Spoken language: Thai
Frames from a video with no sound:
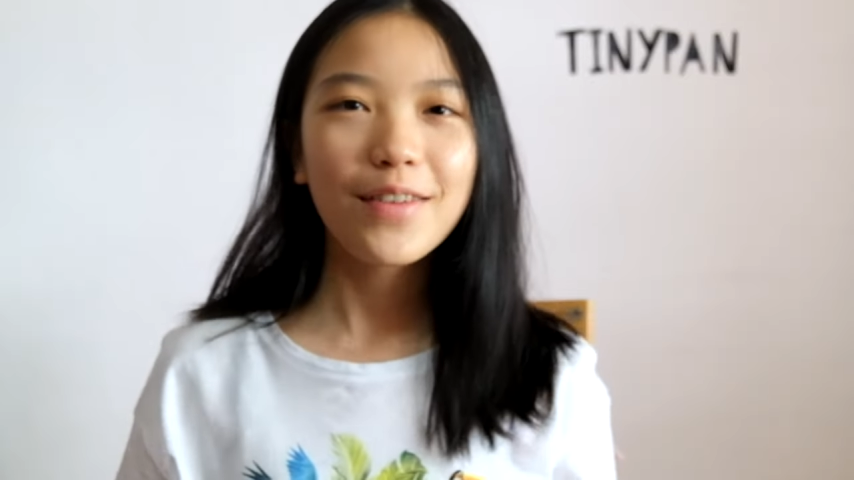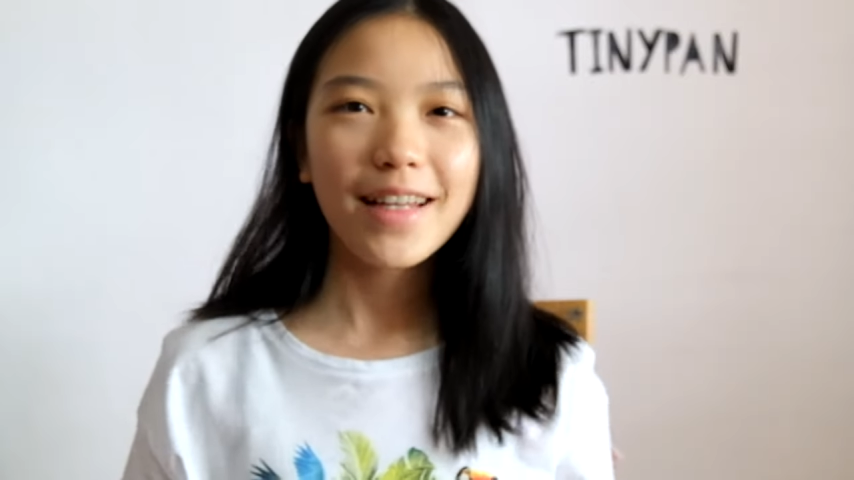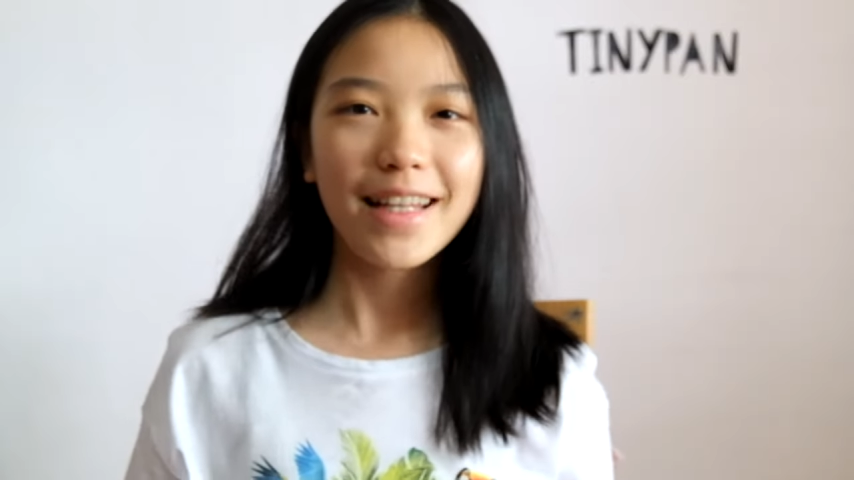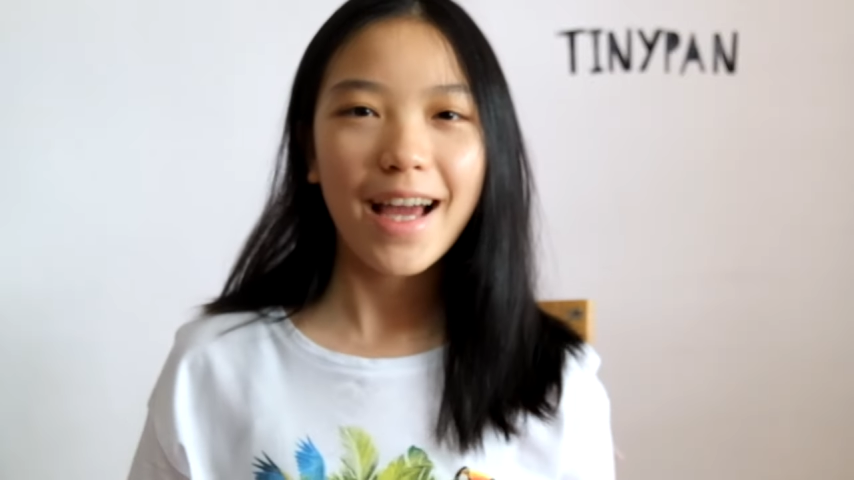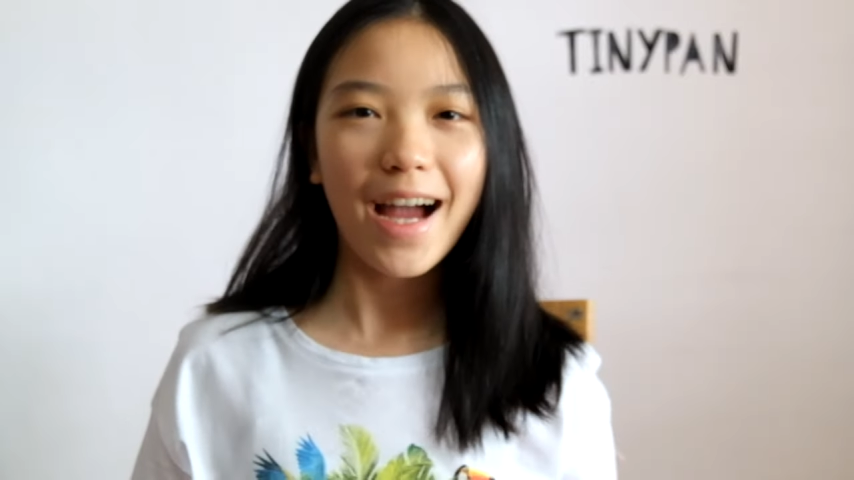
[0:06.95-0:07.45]
วัน
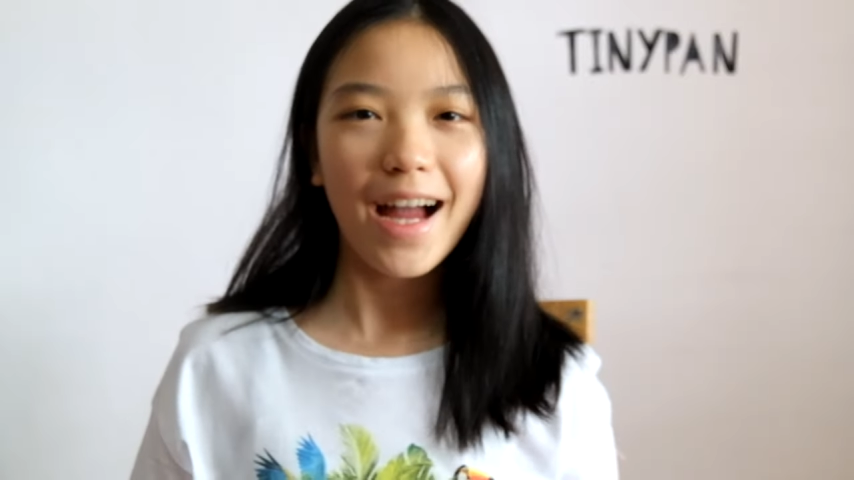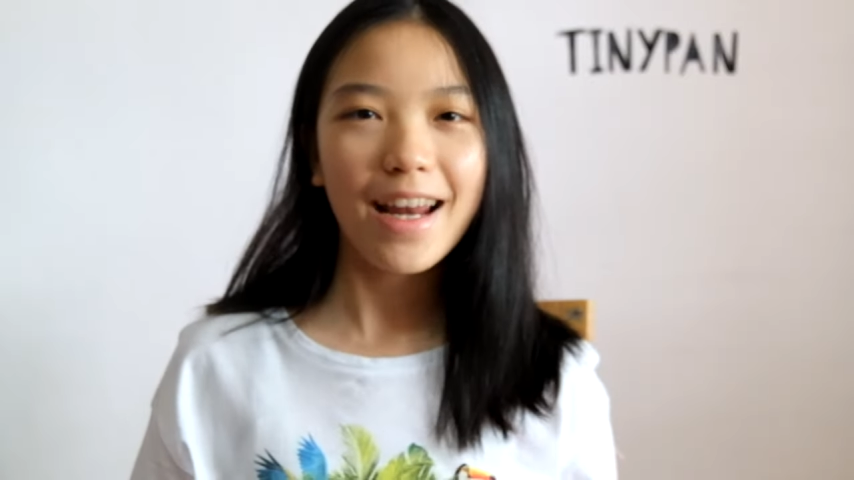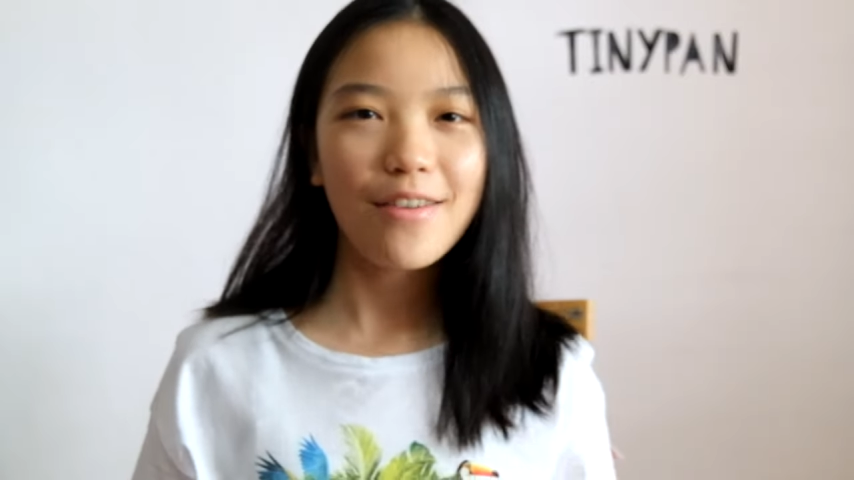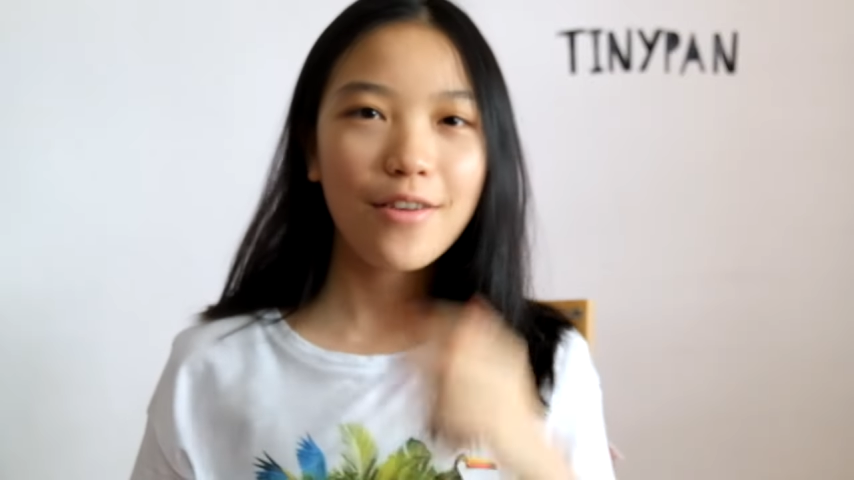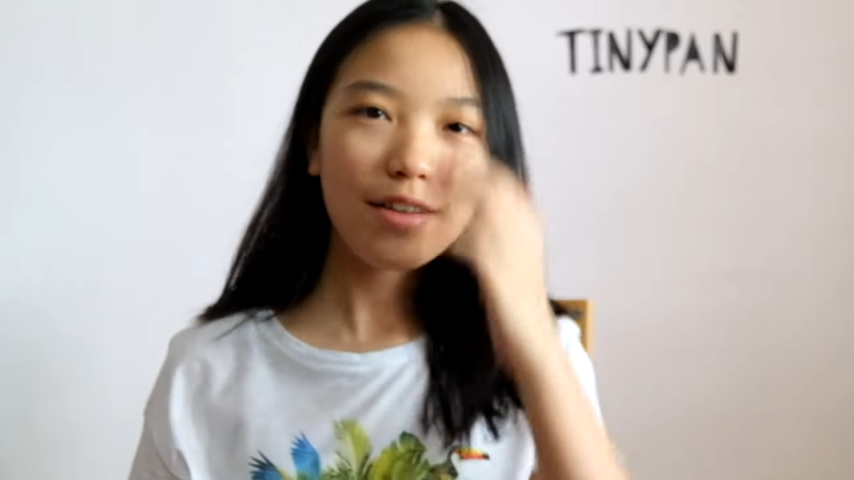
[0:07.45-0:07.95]
นี้นะคะ
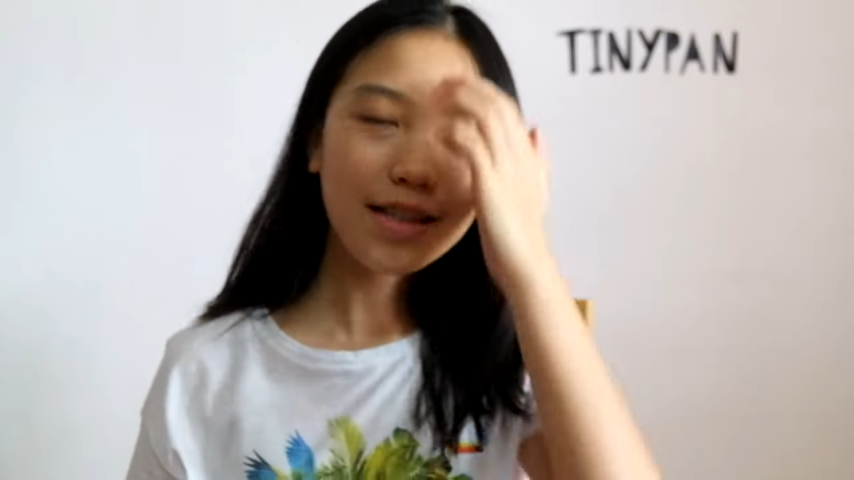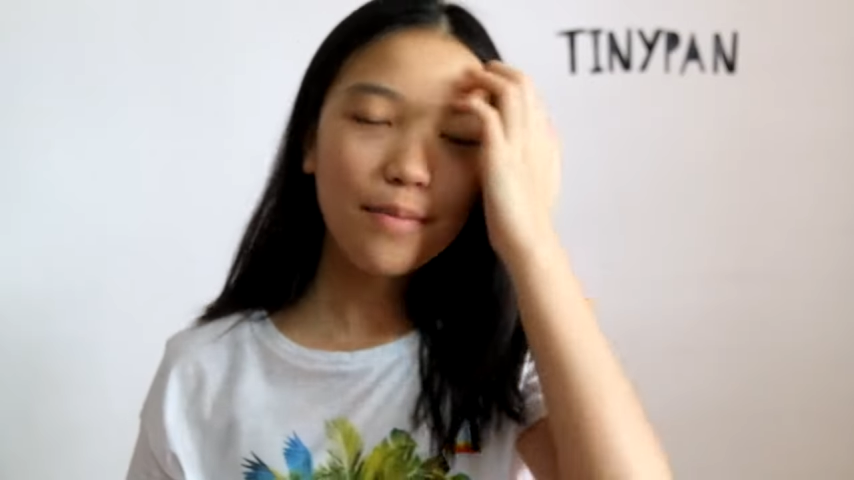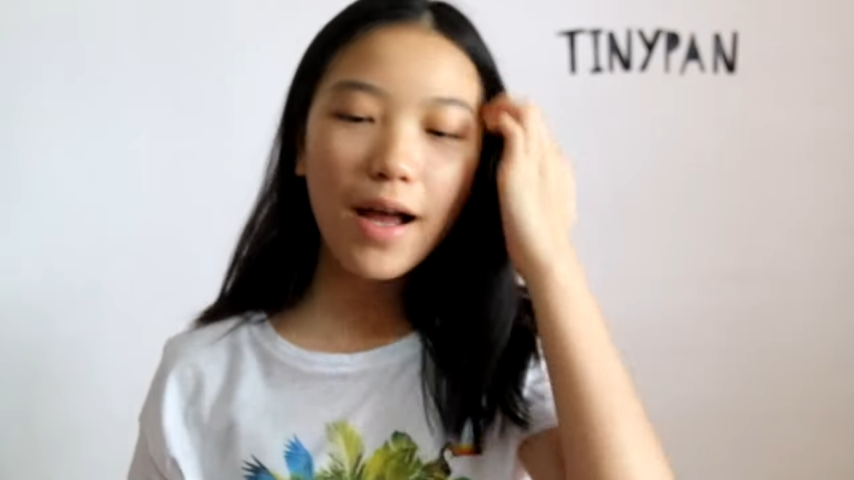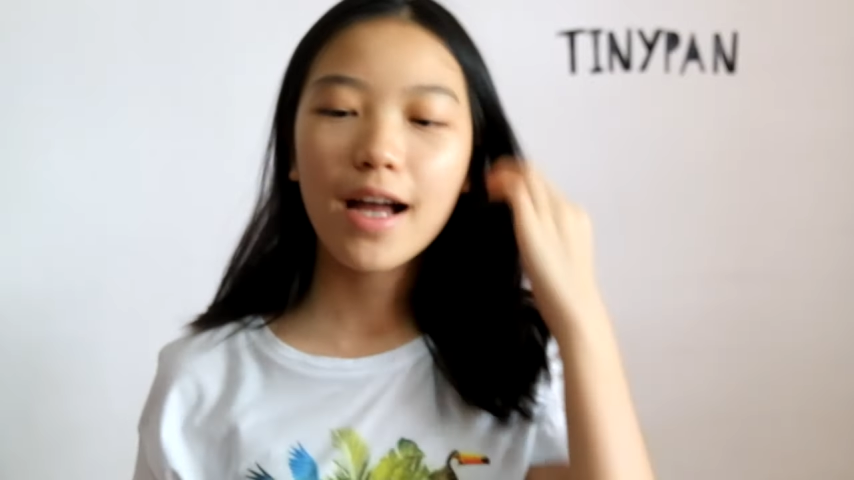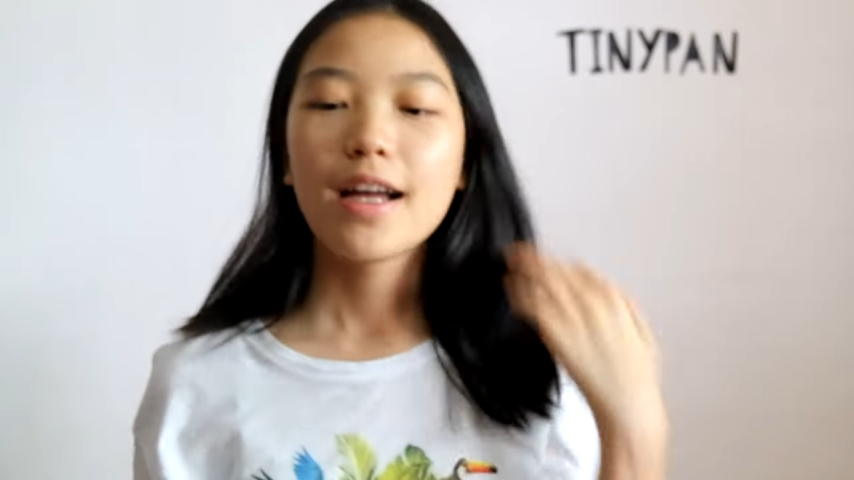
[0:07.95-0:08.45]
เราก็จะ
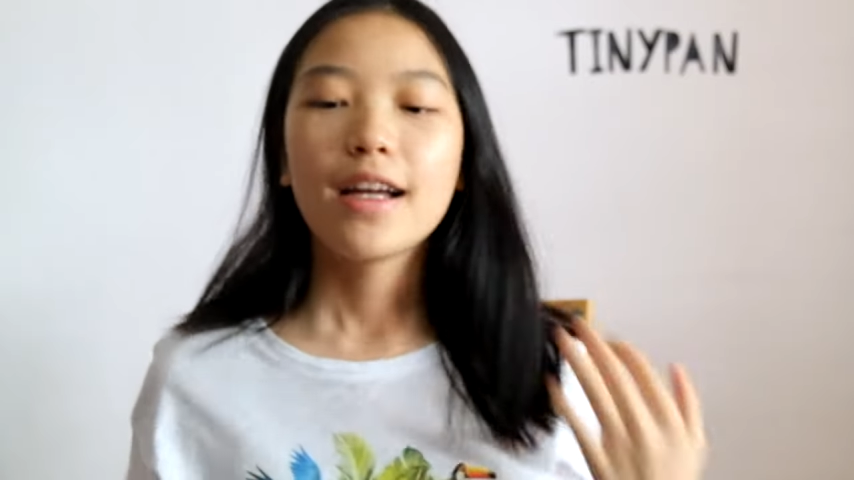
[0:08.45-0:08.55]
มา